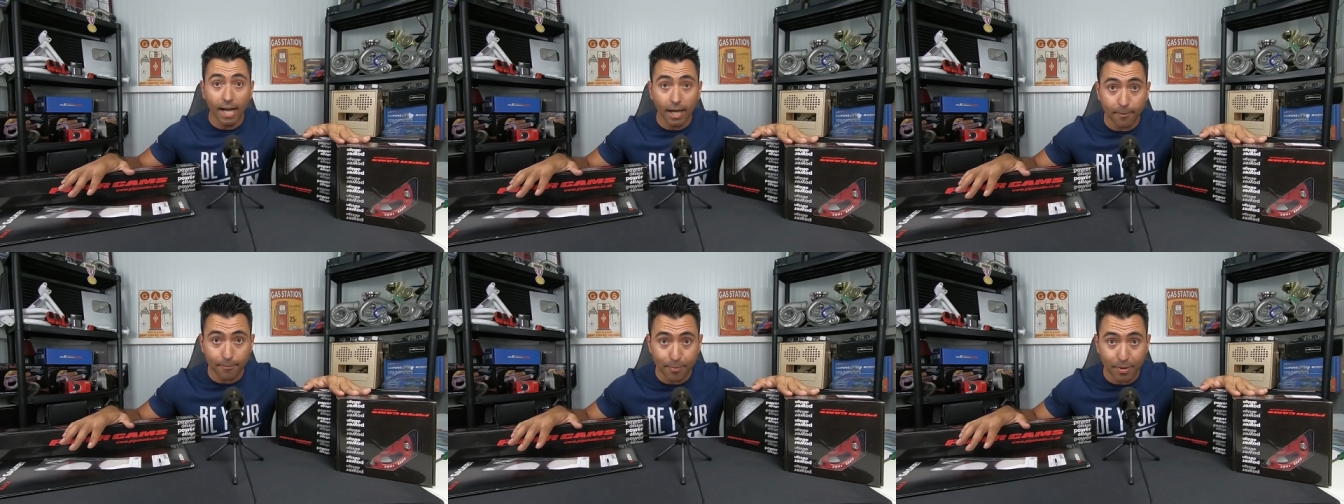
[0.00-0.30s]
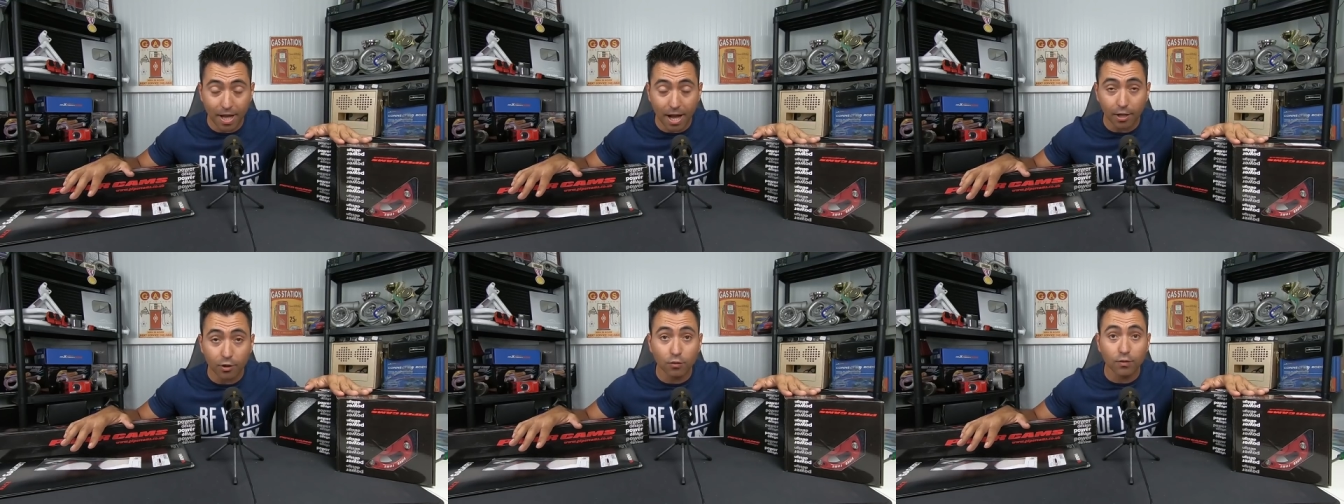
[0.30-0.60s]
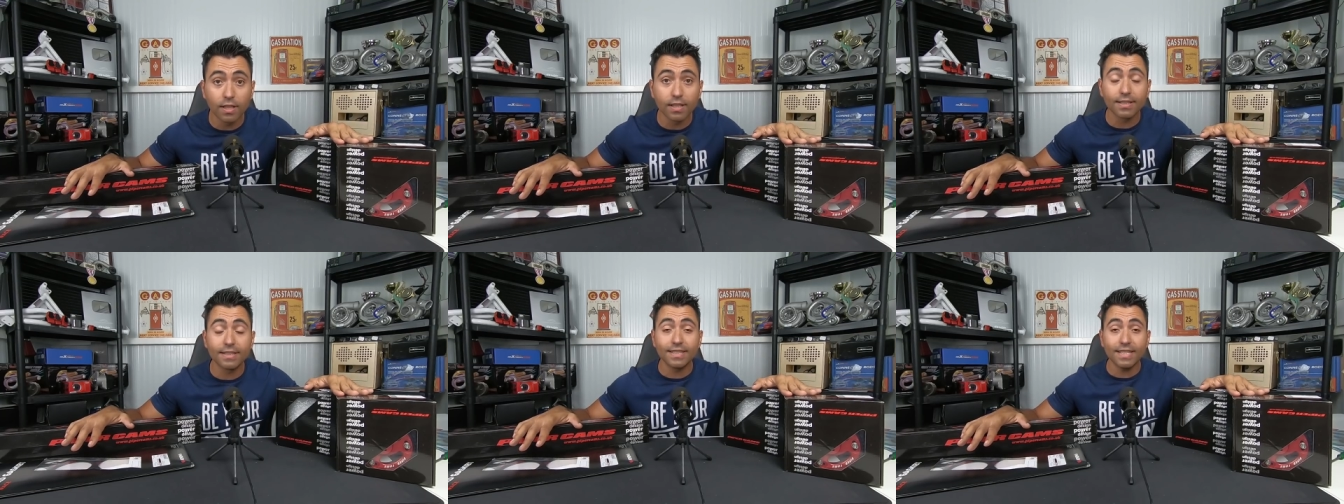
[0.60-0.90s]
arrepiado
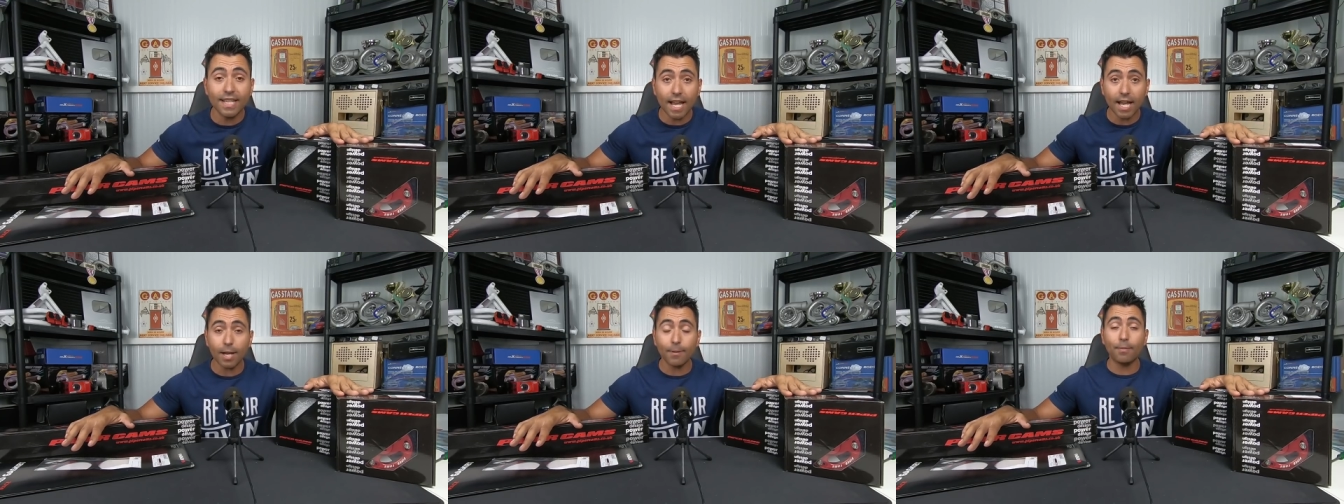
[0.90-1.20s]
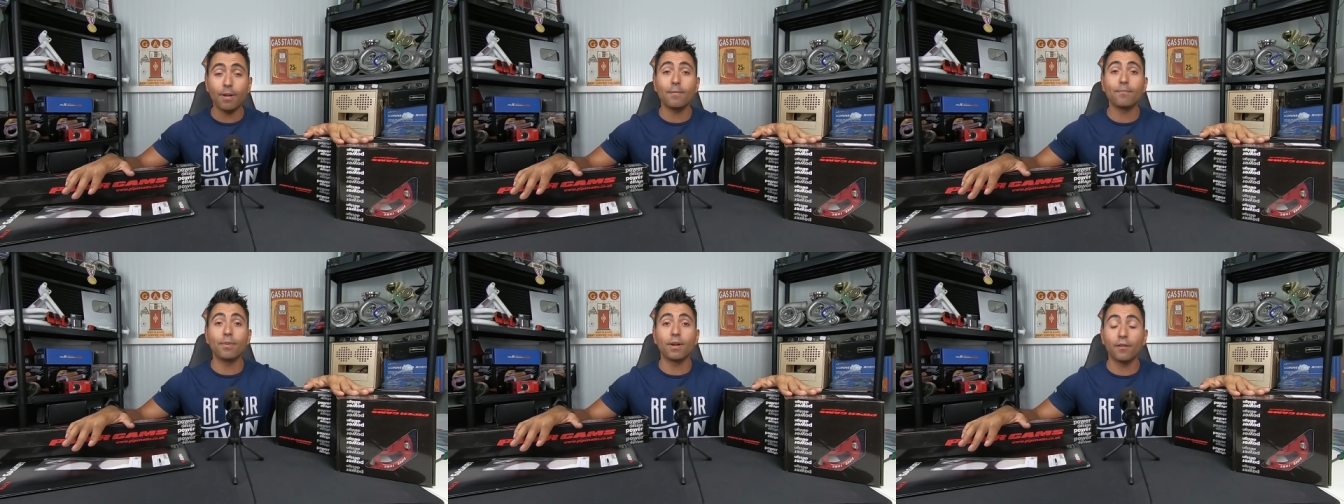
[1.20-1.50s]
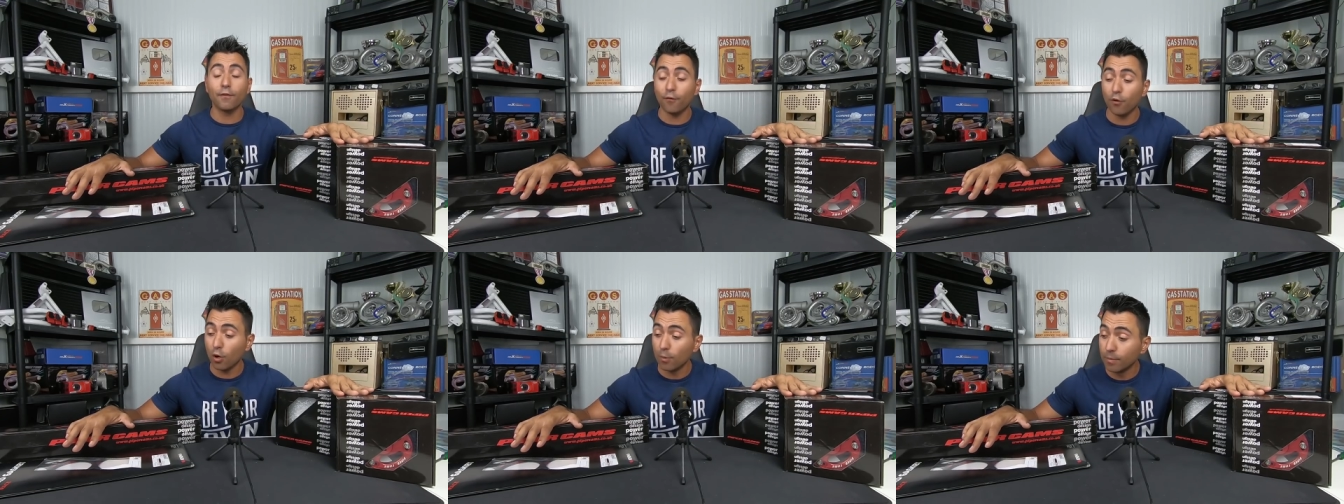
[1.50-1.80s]
da ZRP
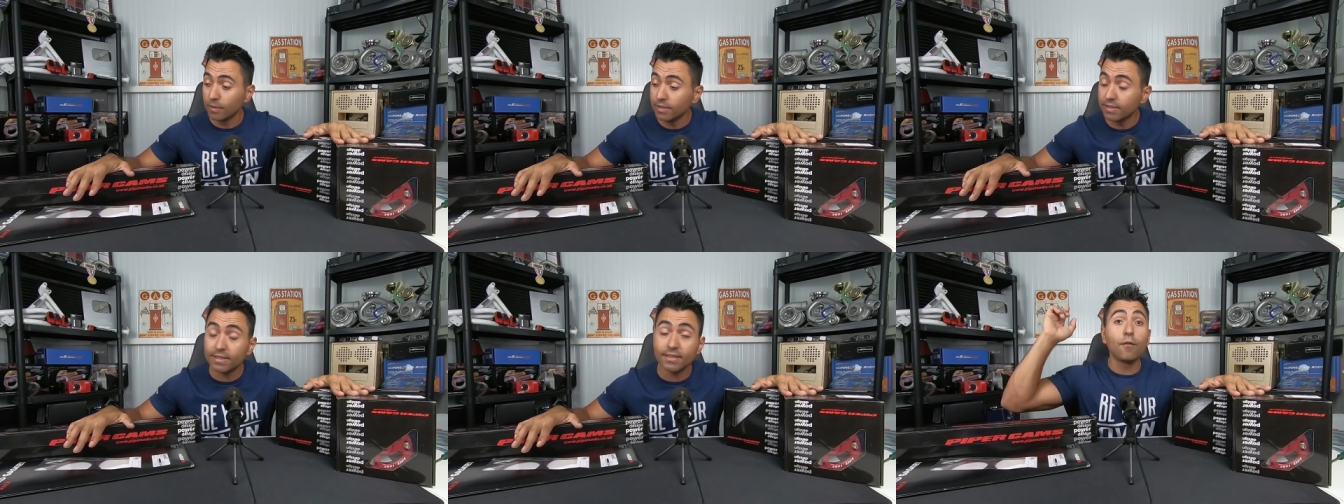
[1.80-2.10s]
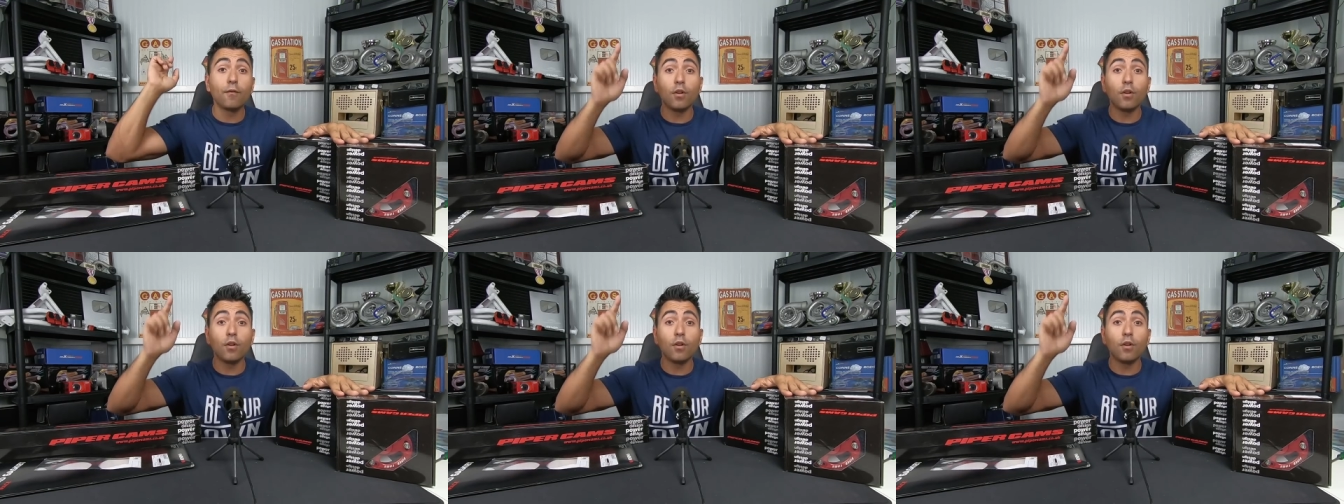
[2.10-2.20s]
Performance.